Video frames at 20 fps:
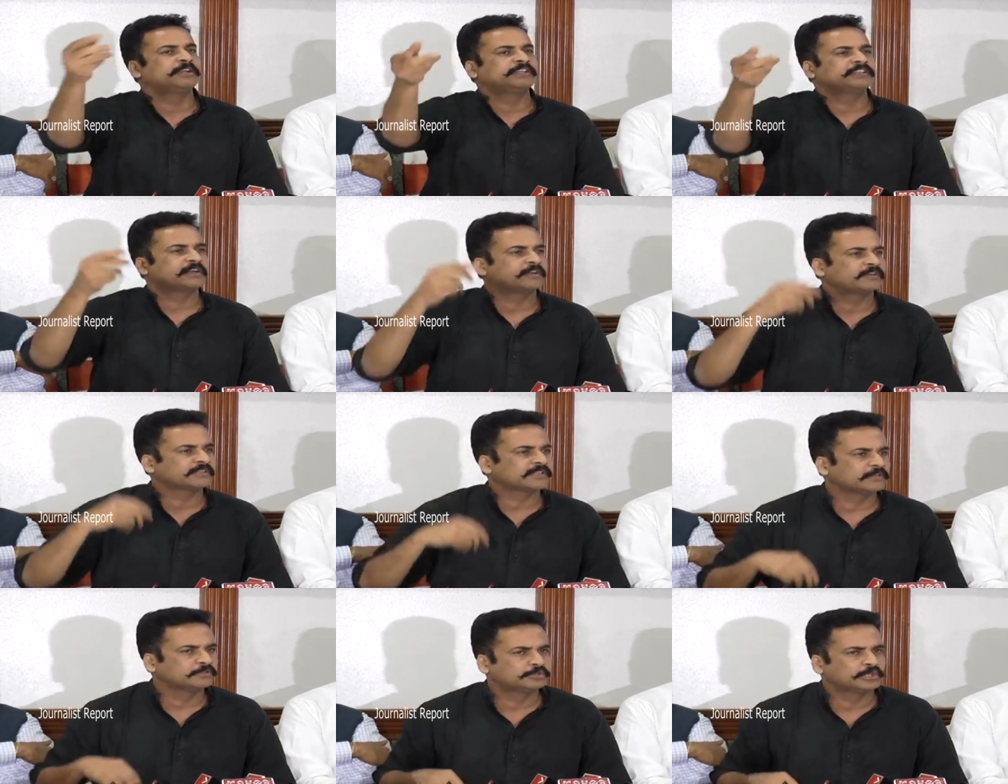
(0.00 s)
పోయిన
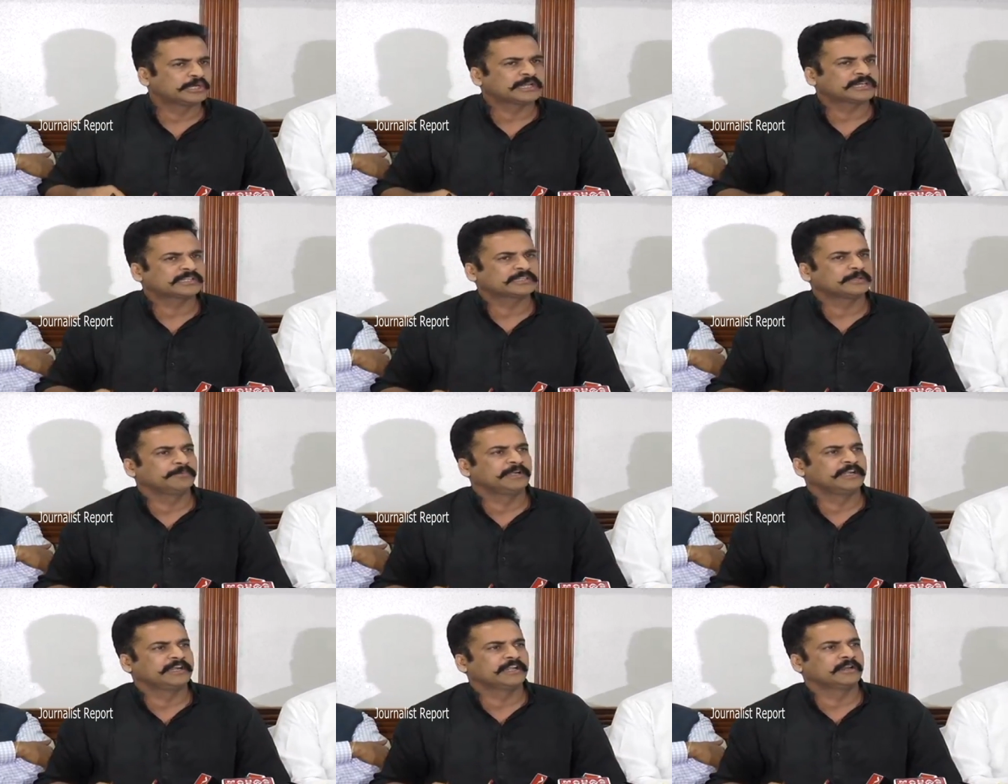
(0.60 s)
తర్వాత అడుగుతున్నారు
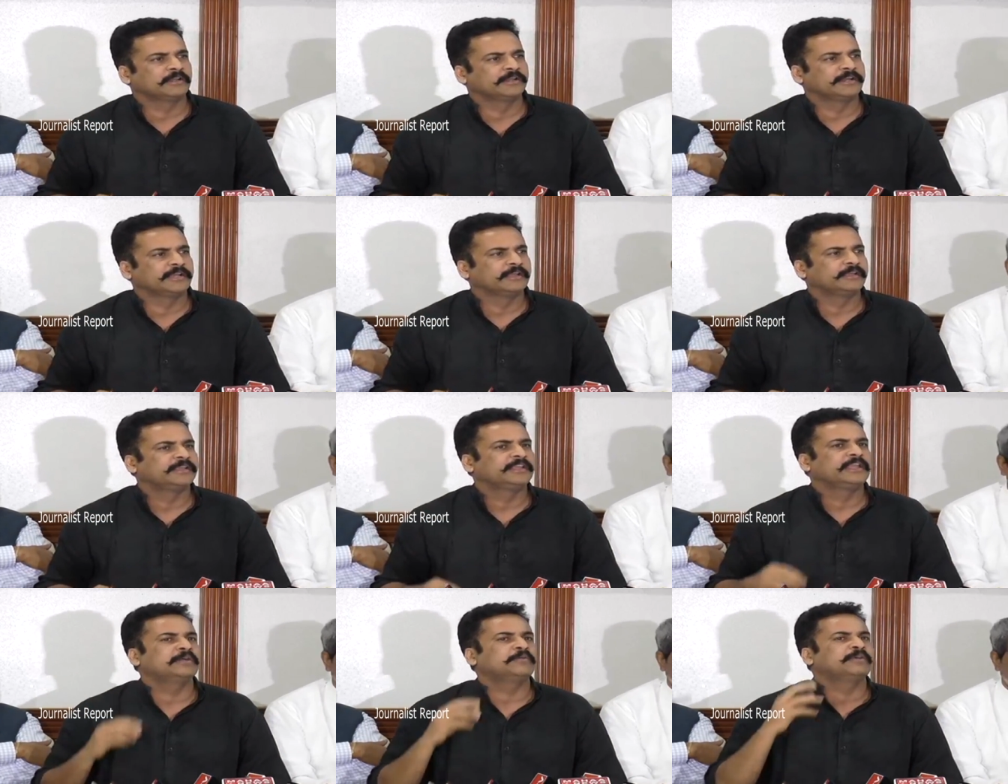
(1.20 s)
కదా మీ ఇళ్లలోనే
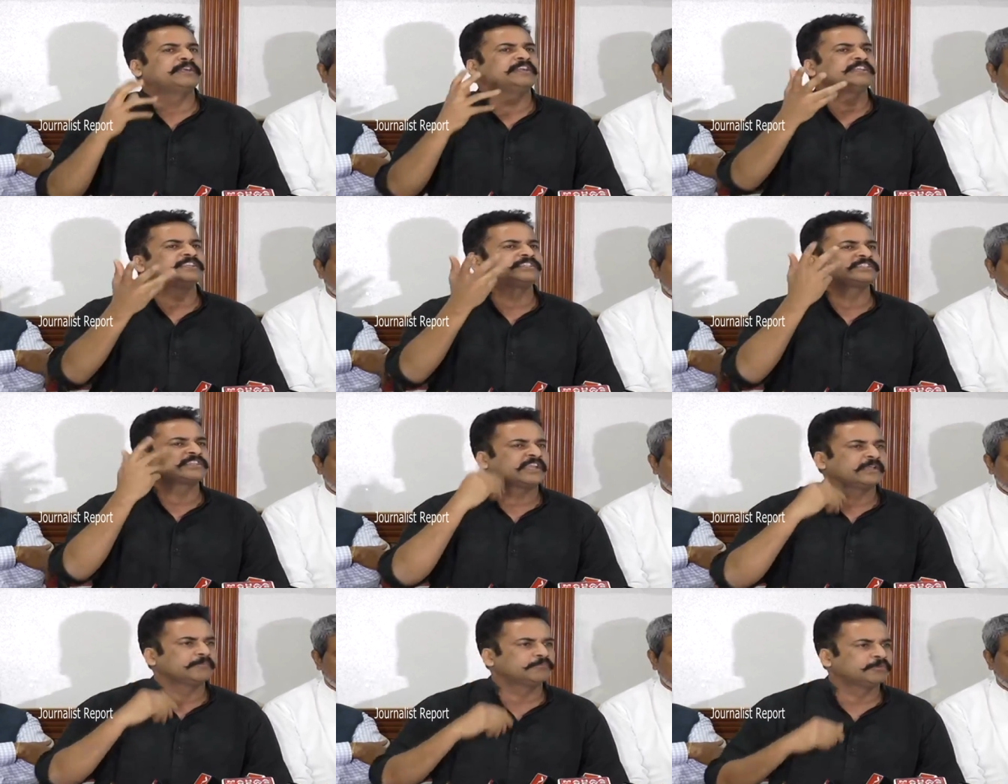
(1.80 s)
ఏమండి
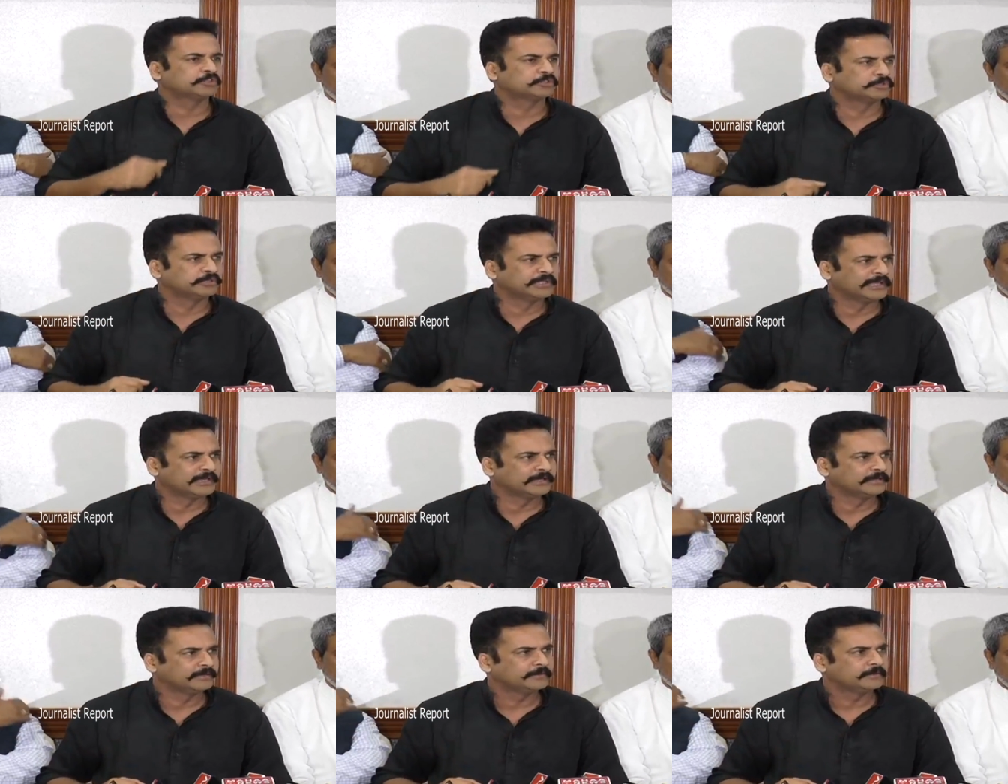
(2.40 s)
ఇస్తే ఏం
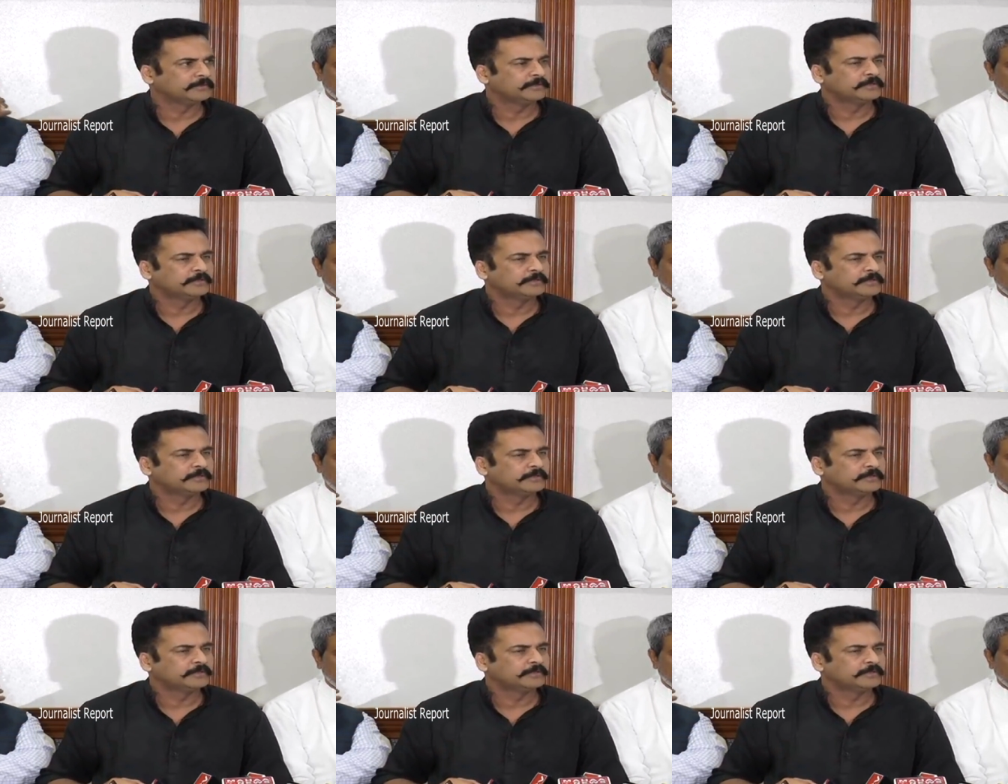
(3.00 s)
పోతుంది అని